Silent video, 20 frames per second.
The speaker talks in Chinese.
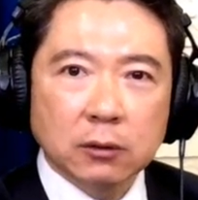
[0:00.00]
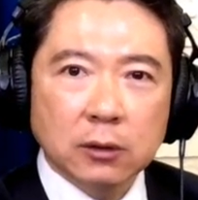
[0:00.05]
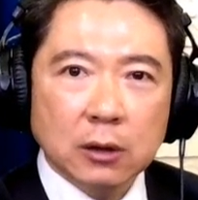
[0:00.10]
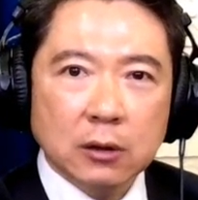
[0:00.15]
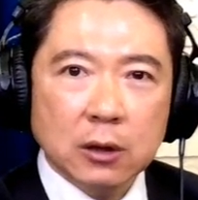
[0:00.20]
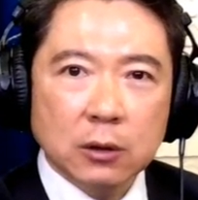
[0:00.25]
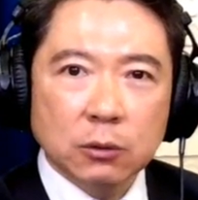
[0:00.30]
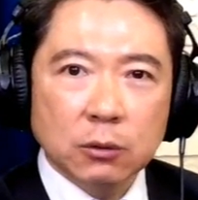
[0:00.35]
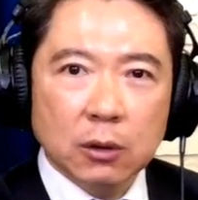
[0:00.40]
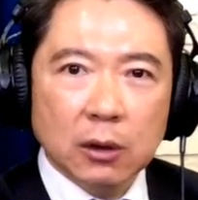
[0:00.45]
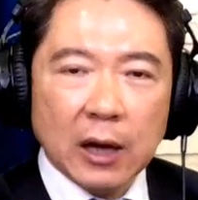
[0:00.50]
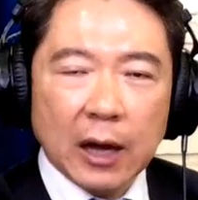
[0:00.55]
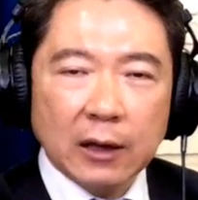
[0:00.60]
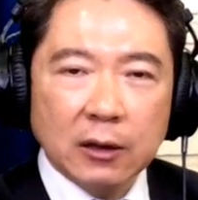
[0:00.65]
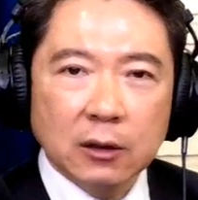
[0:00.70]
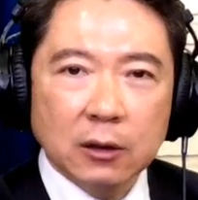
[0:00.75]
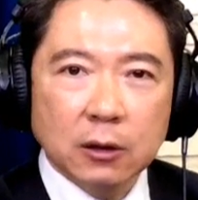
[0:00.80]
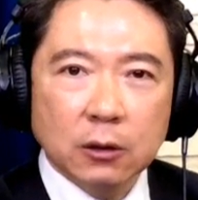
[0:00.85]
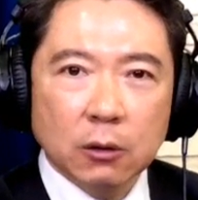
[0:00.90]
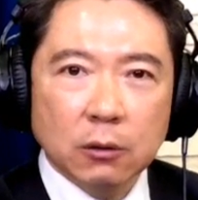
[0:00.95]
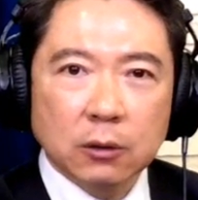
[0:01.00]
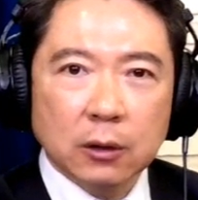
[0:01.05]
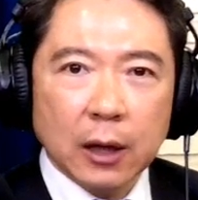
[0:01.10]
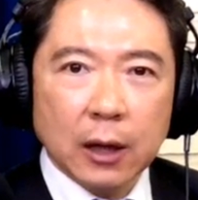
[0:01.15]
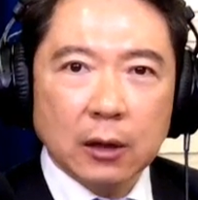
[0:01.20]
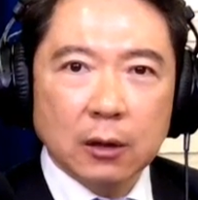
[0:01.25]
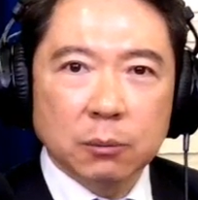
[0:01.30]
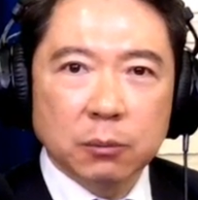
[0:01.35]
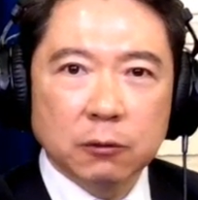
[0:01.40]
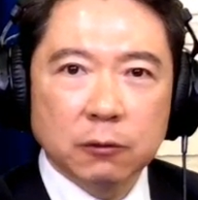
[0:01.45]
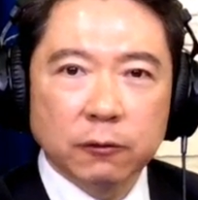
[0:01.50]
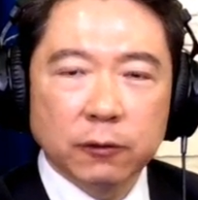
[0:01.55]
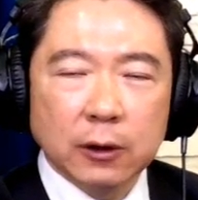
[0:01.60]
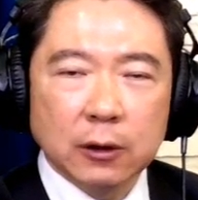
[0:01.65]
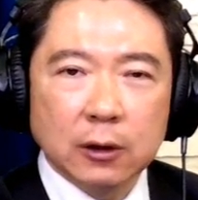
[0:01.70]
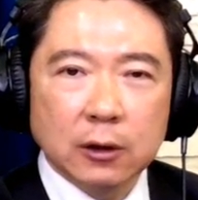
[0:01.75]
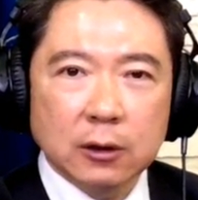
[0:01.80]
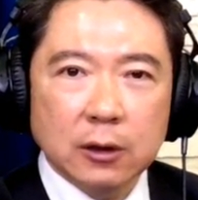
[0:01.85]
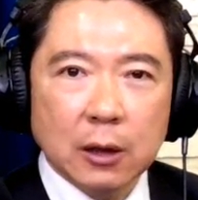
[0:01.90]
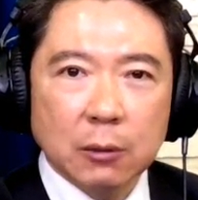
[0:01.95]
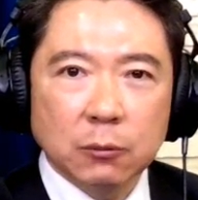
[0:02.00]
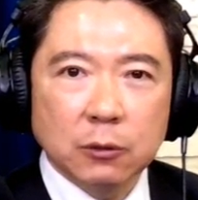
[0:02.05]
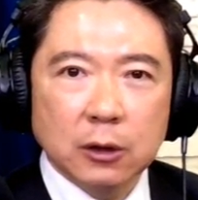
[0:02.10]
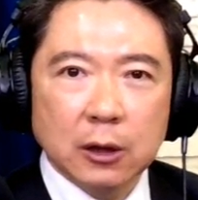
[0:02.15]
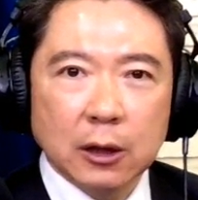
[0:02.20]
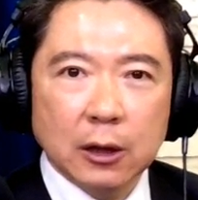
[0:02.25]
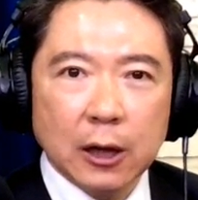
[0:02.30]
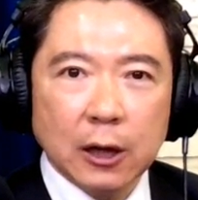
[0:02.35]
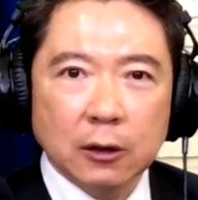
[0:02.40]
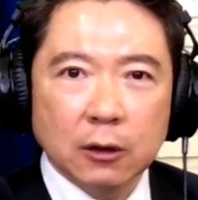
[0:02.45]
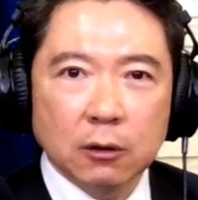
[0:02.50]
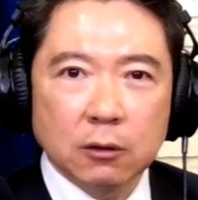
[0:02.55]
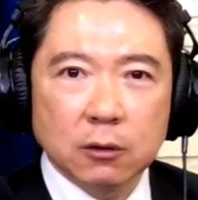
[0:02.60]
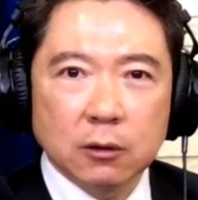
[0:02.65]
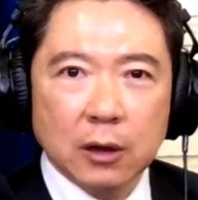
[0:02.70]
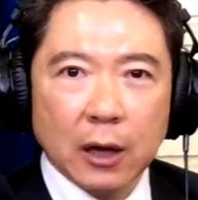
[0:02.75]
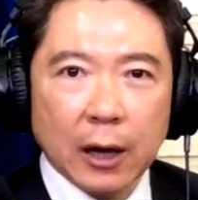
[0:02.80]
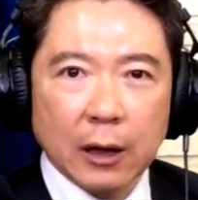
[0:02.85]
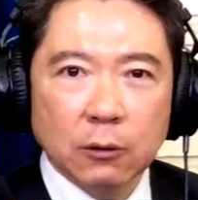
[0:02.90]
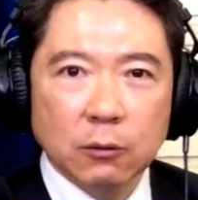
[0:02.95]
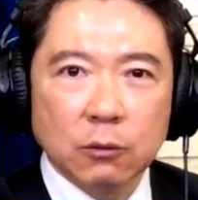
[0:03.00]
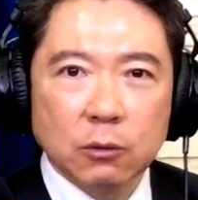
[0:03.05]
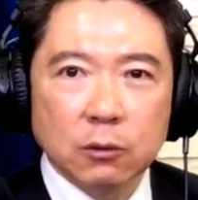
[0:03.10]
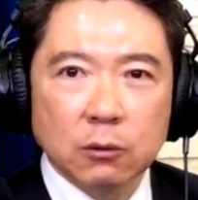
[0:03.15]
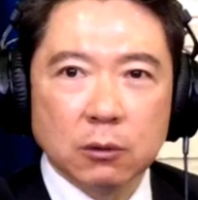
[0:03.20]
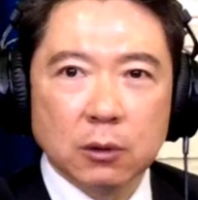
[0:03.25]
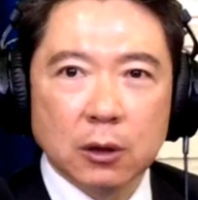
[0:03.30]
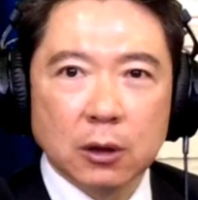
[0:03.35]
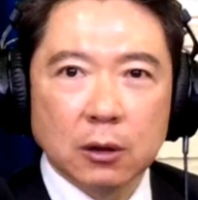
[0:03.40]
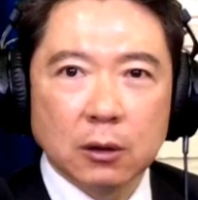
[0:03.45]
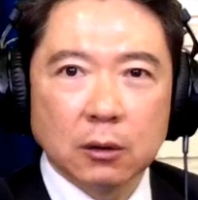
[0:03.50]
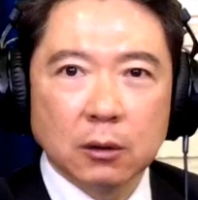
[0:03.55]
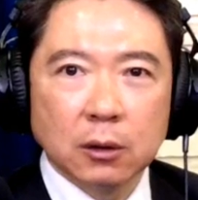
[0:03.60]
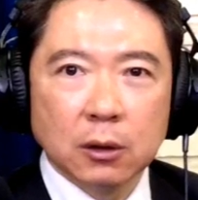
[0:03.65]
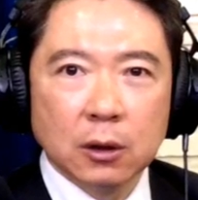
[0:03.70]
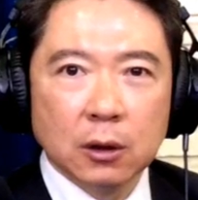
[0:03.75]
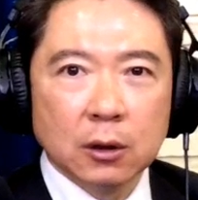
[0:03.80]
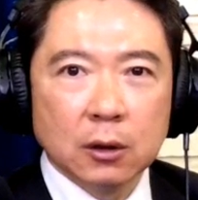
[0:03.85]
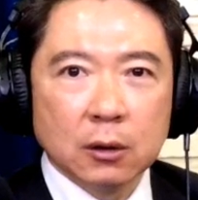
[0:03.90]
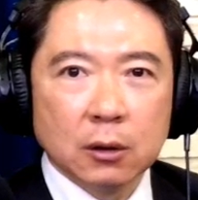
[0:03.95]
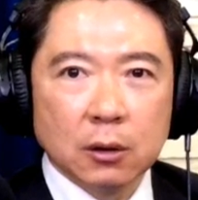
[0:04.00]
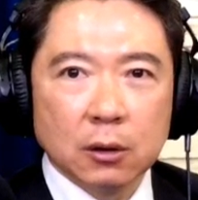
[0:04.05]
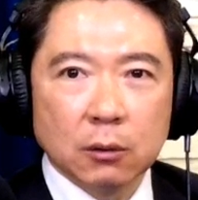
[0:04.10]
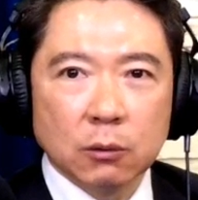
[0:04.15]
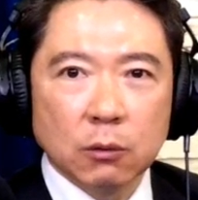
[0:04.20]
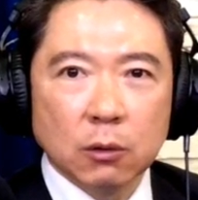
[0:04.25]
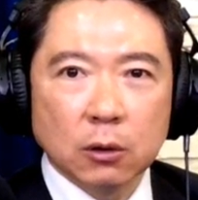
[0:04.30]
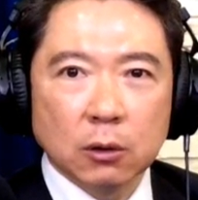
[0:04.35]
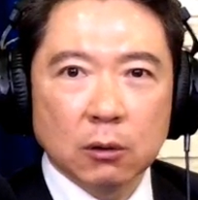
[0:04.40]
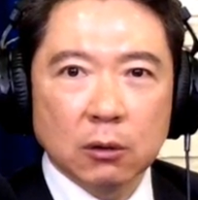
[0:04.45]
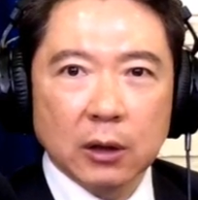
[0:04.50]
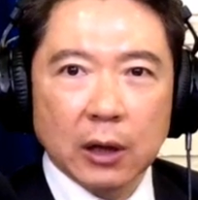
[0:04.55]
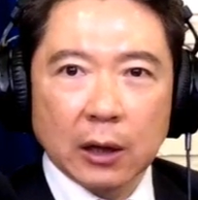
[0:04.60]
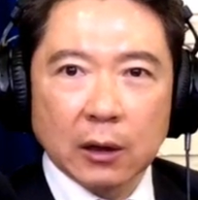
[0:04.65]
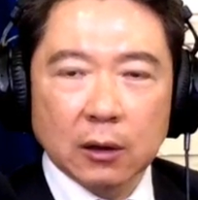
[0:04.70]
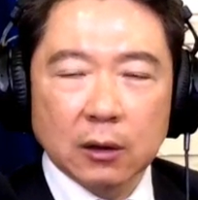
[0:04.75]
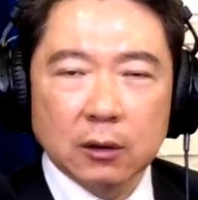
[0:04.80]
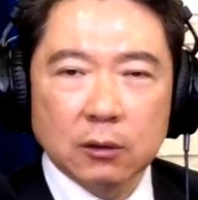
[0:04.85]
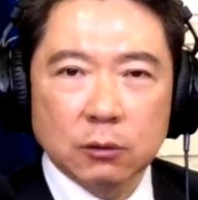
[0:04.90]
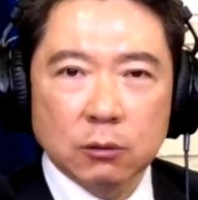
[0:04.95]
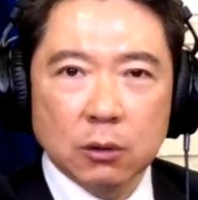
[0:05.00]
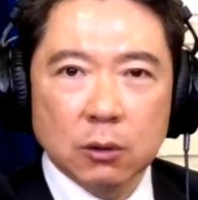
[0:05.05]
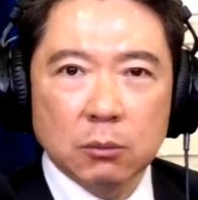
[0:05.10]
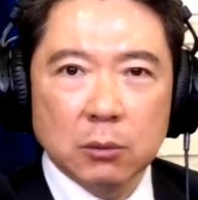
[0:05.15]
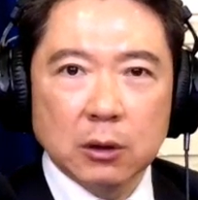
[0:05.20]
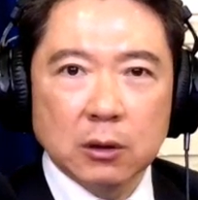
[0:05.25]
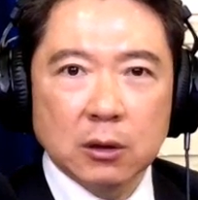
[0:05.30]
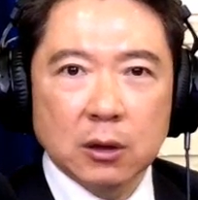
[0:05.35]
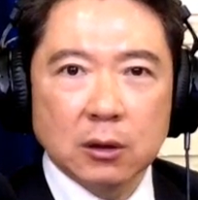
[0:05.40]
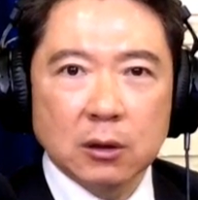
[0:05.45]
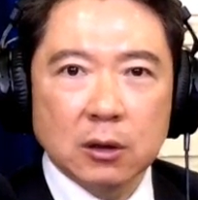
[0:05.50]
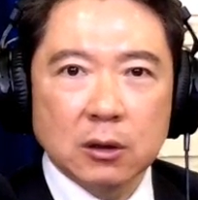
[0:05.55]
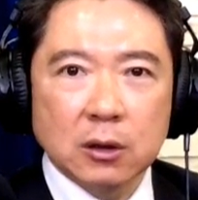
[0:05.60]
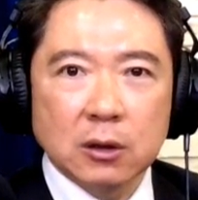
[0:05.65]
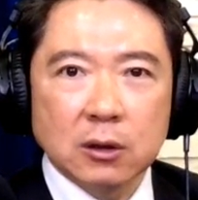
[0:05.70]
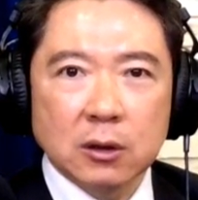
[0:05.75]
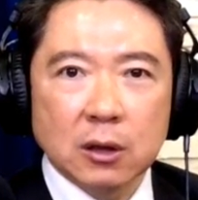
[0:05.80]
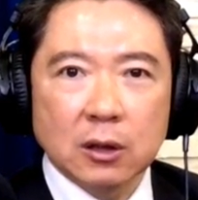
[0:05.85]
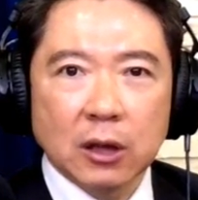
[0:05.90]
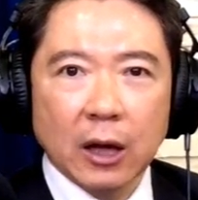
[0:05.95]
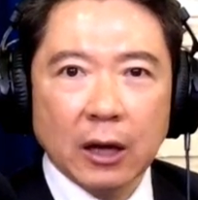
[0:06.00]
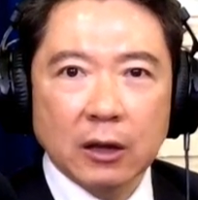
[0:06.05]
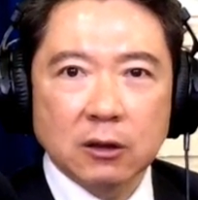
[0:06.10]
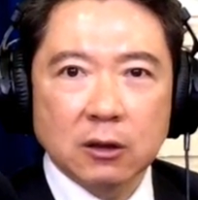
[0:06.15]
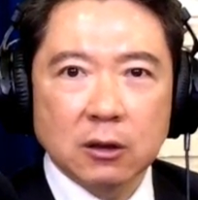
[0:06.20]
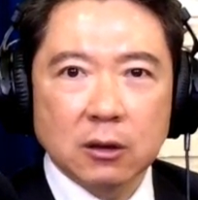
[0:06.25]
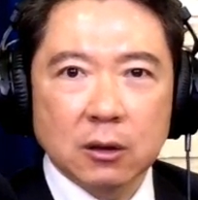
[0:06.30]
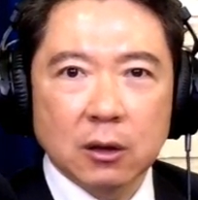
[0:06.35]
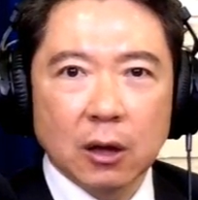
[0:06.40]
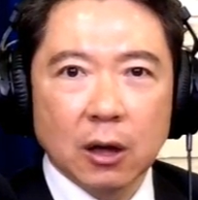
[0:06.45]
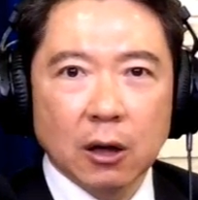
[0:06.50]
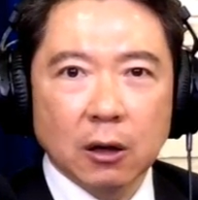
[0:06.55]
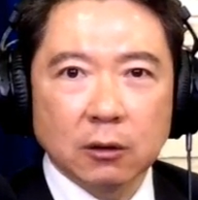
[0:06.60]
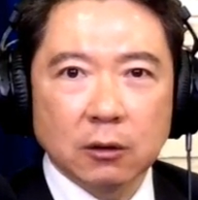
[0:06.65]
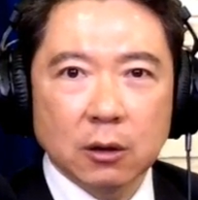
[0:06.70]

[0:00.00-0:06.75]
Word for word: 那至于说蓝营的动态的部分呢，现在目前看到就是韩国瑜跟呃郭董两个人最明显的竞争态势了，哈。